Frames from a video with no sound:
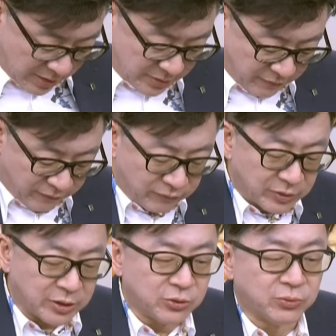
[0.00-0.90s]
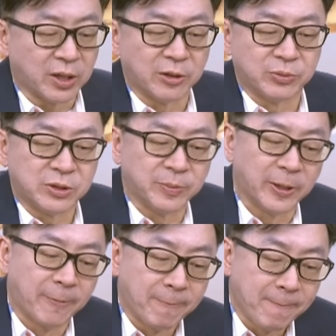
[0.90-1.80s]
那胜负已经出来了，不是
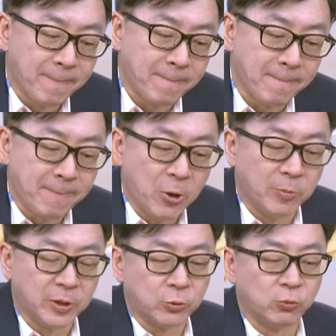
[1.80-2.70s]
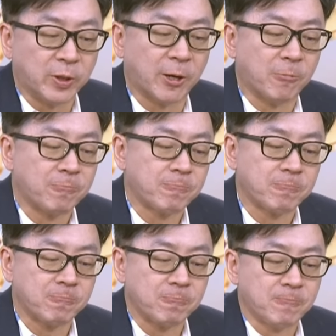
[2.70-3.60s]
吗？我们的股票
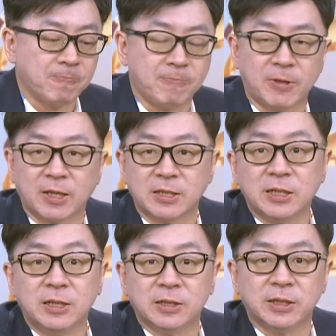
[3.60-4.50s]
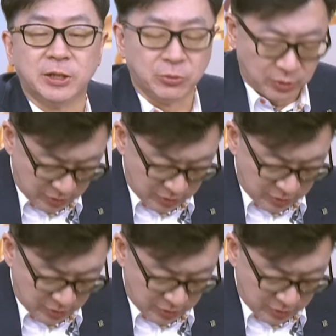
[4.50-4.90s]
新的这一